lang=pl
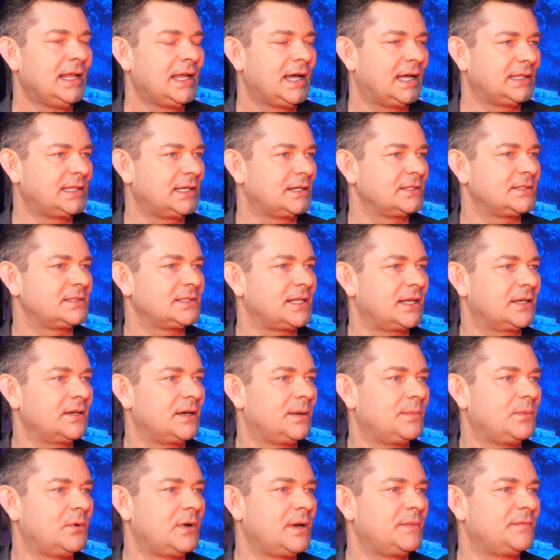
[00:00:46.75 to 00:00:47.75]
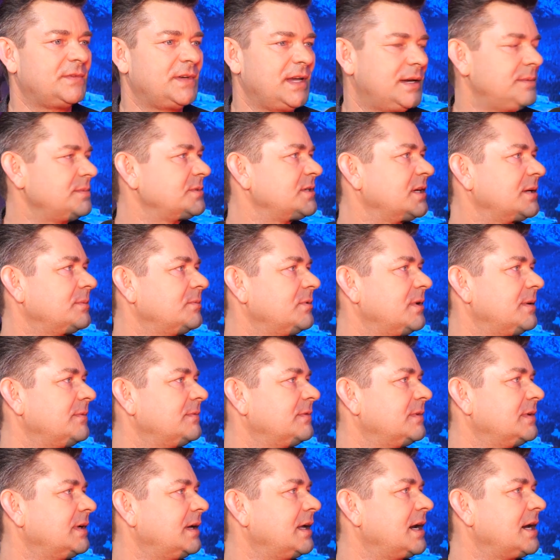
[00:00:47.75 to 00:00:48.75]
A teraz ostatnio byłem w Niemczech,
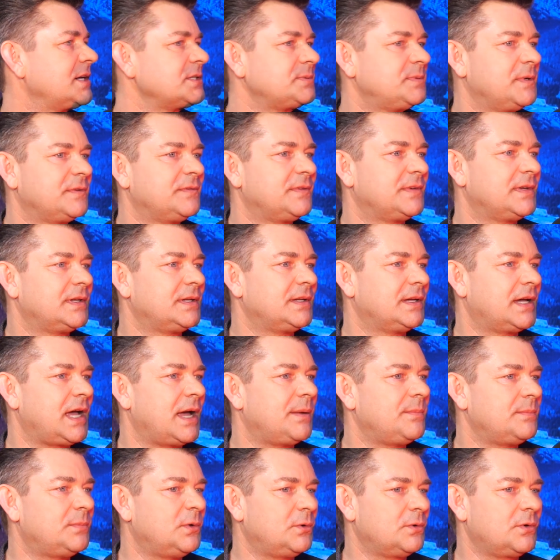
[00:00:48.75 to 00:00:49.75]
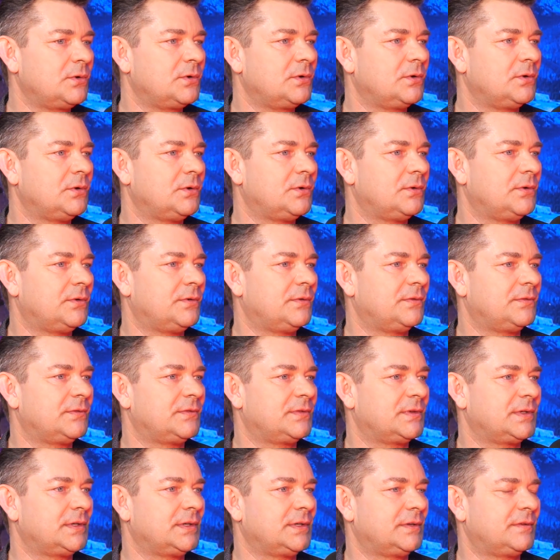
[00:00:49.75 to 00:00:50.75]
byłem, graliśmy w Hamburgu,
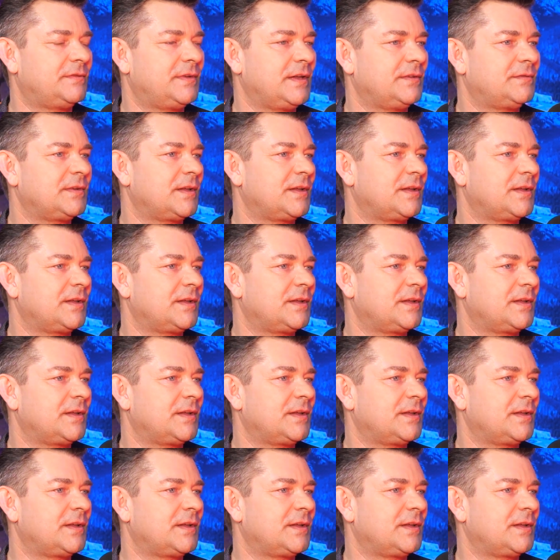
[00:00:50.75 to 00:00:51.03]
w,